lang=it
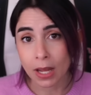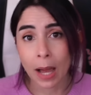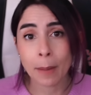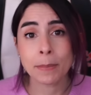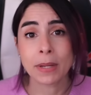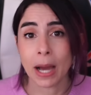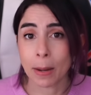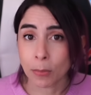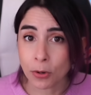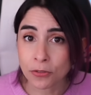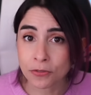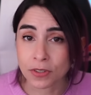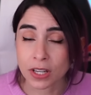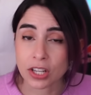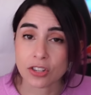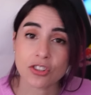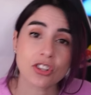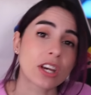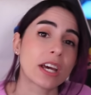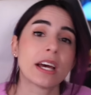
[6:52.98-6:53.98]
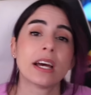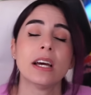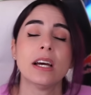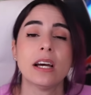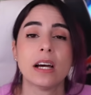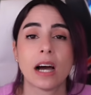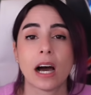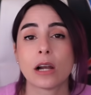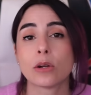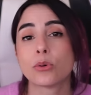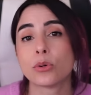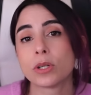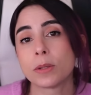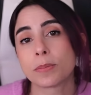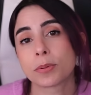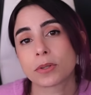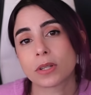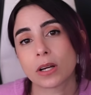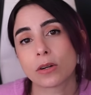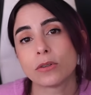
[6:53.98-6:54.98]
abbiamo invece invece alcuni
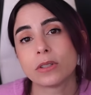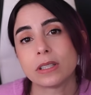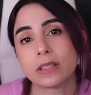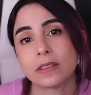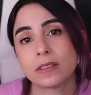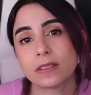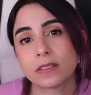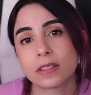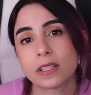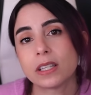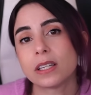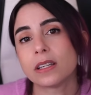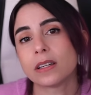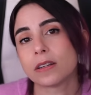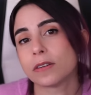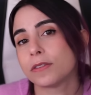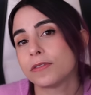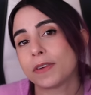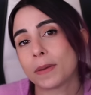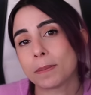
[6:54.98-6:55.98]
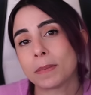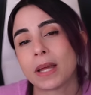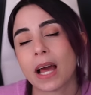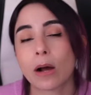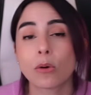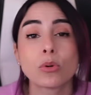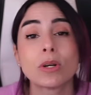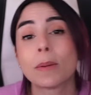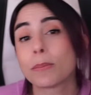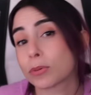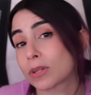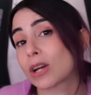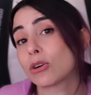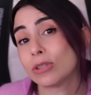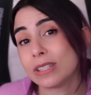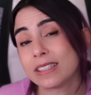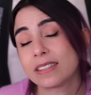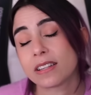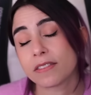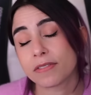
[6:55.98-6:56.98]
protagonisti, eh, femmi alcune protagoniste